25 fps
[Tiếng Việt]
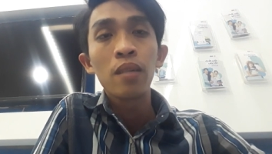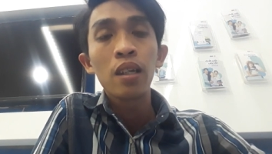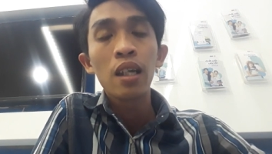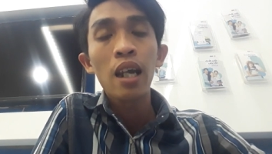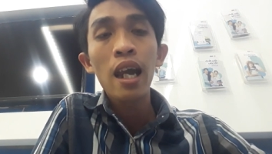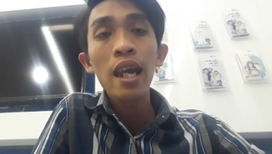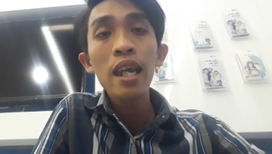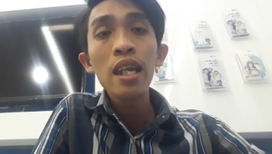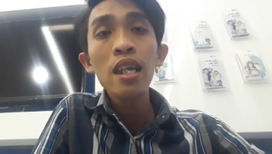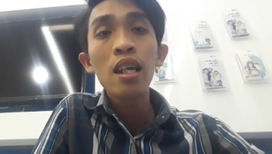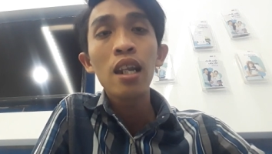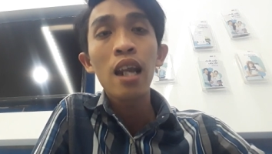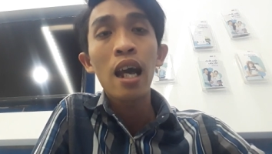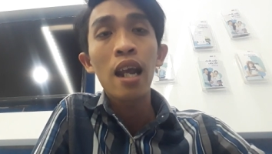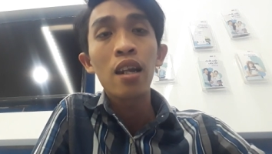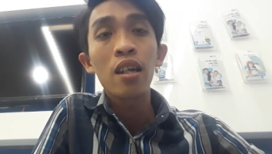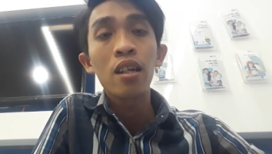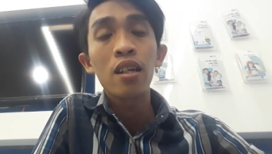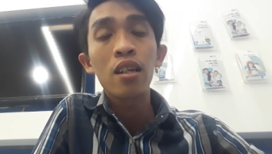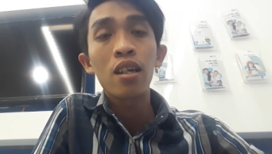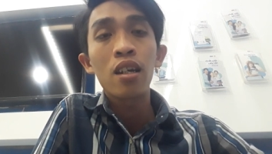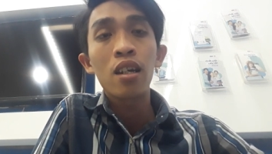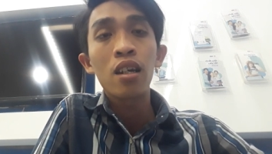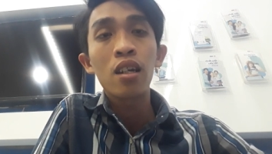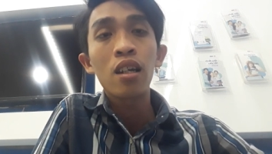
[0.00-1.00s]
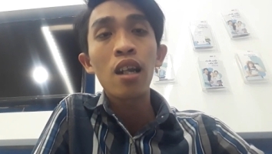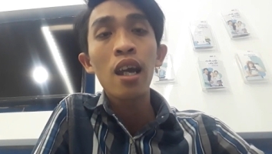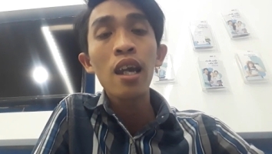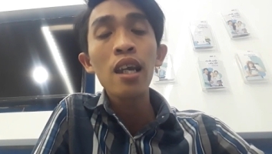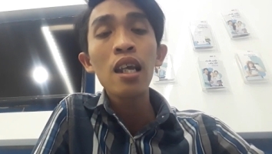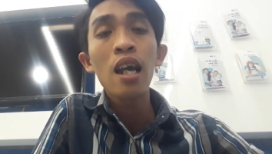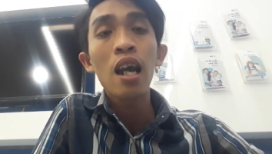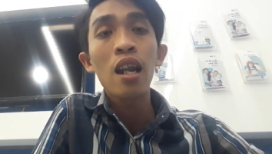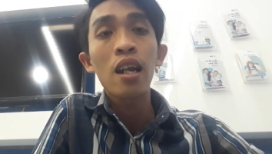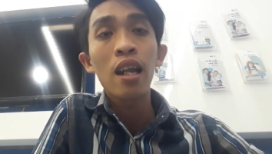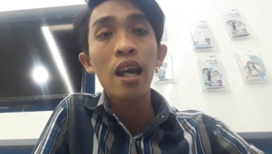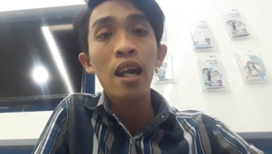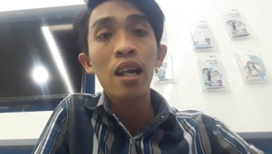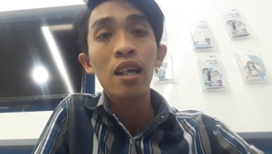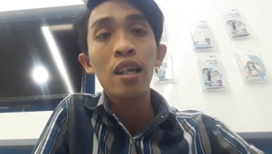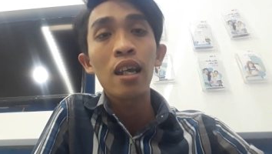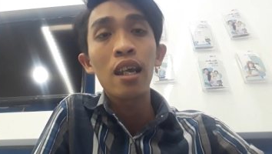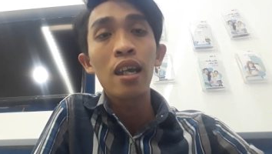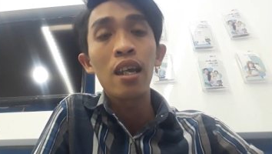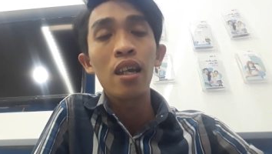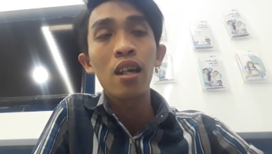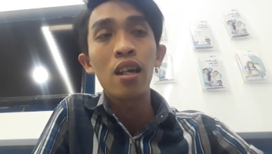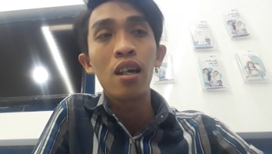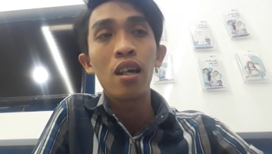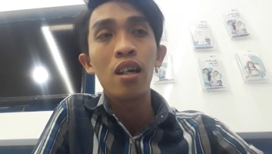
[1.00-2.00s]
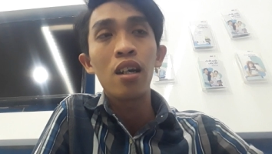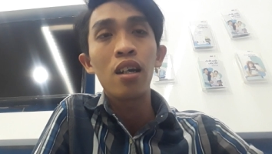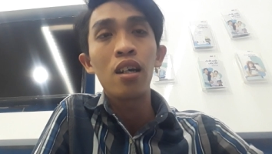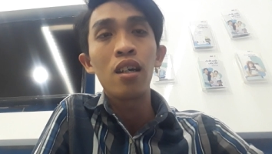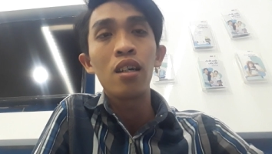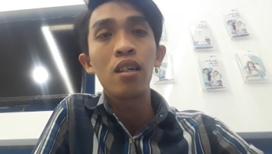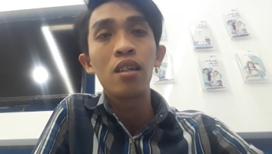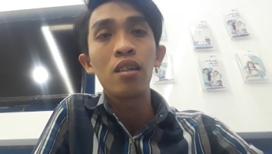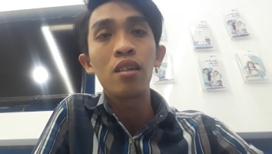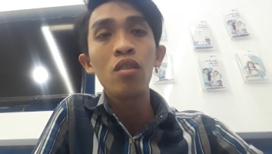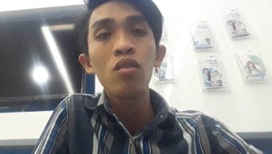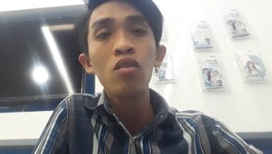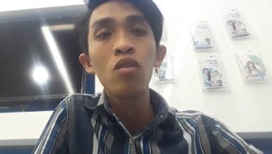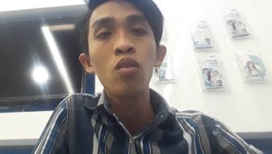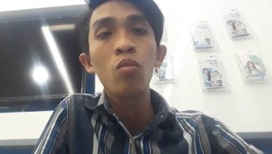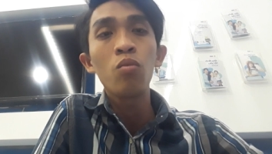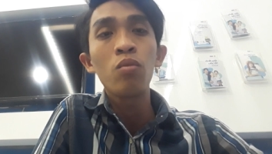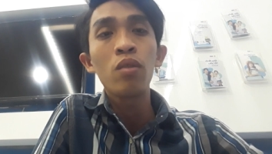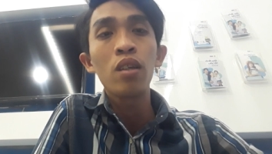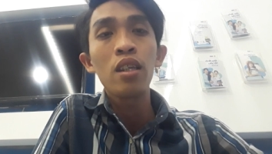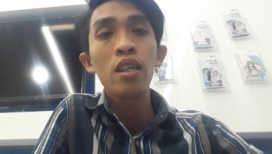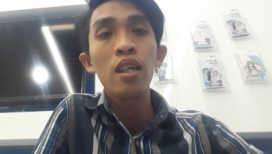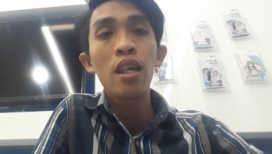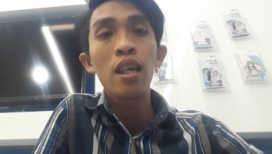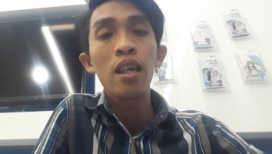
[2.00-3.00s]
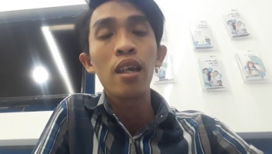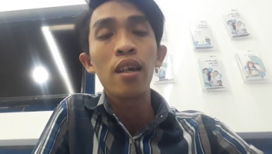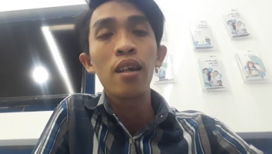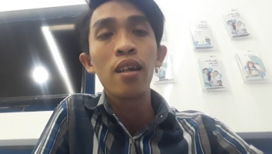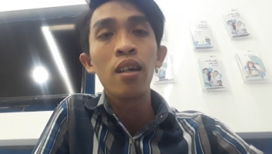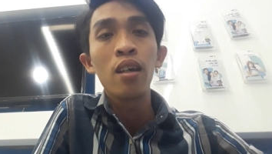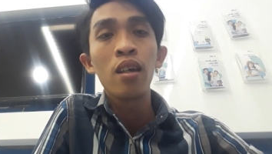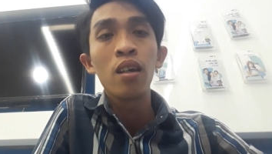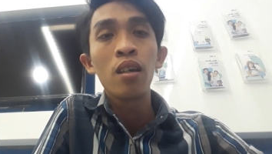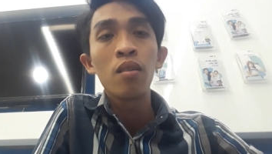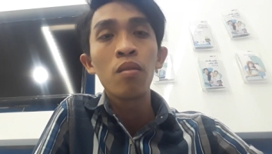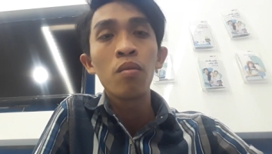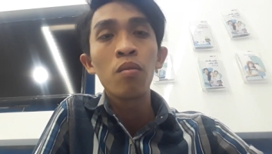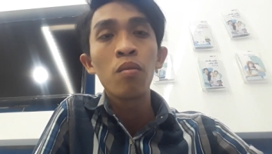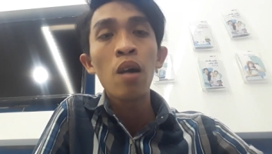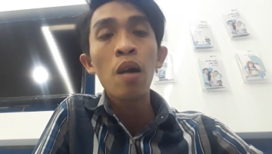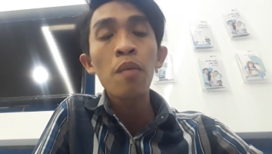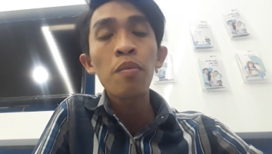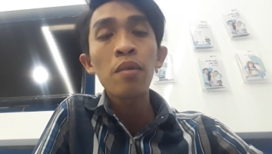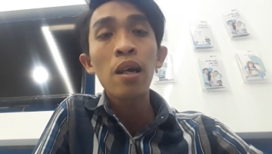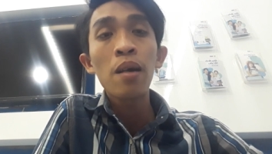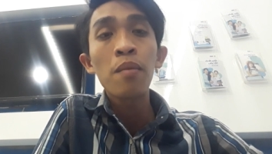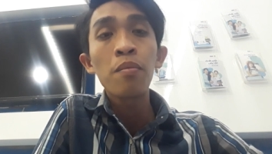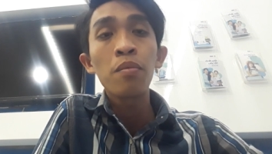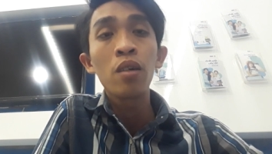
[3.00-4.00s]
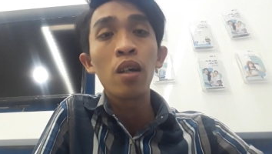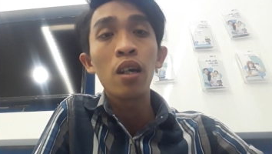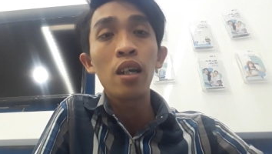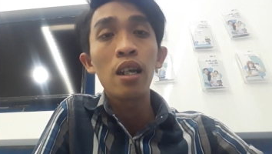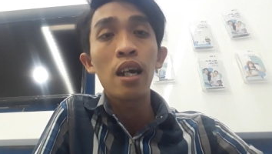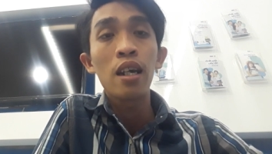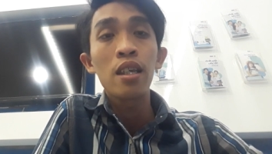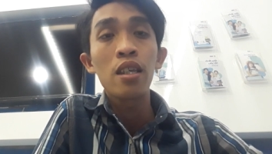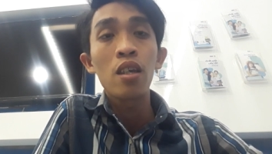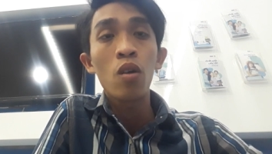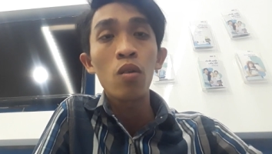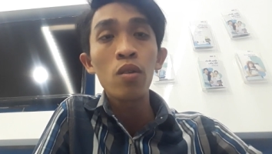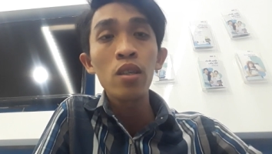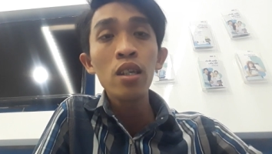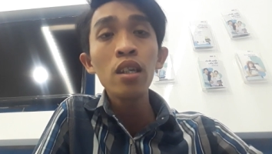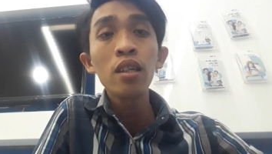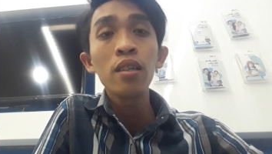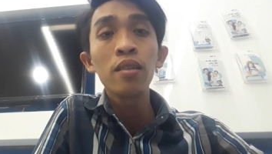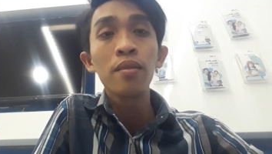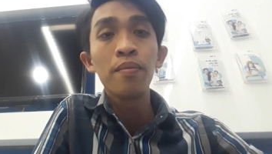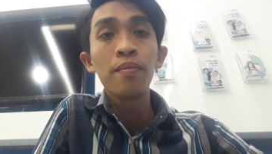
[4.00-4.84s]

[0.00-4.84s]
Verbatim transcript: thấy thành à, thấy thành thật thì uh, nói chung là gì pháp tâm người là giỏi nhất